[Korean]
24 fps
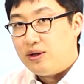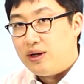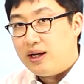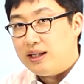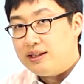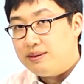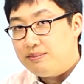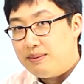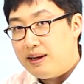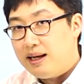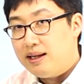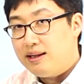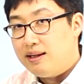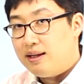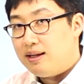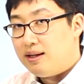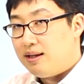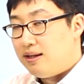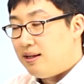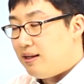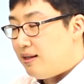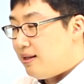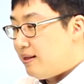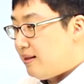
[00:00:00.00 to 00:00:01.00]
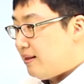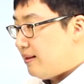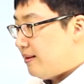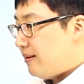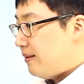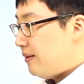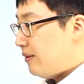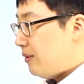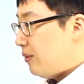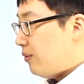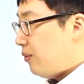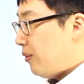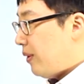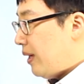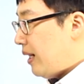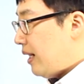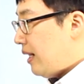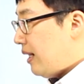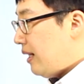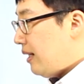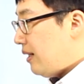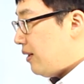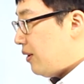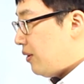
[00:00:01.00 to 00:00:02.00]
하지만 어,
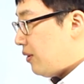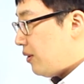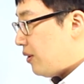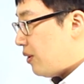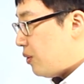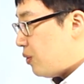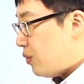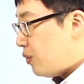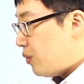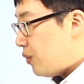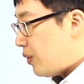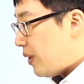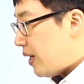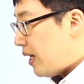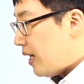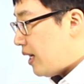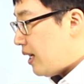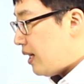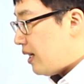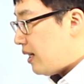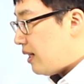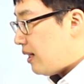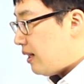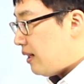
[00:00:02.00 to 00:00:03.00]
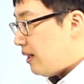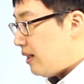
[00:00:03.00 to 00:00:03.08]
왜 이런 경우에